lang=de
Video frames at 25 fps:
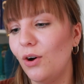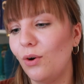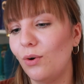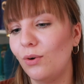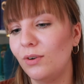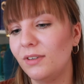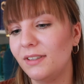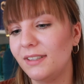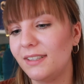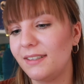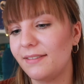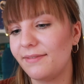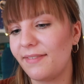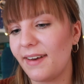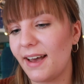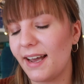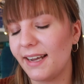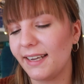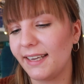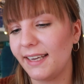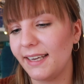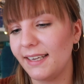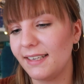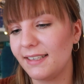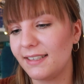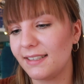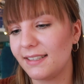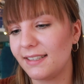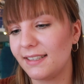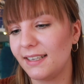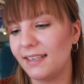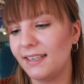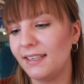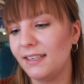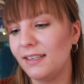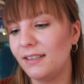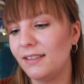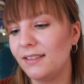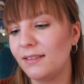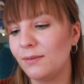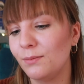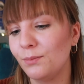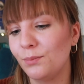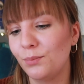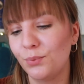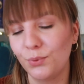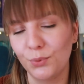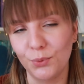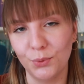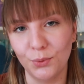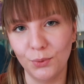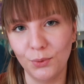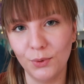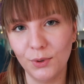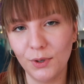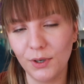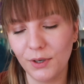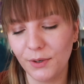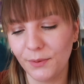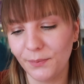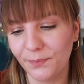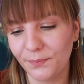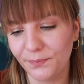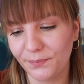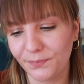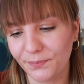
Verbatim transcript: Und zwar geht es in diesem Buch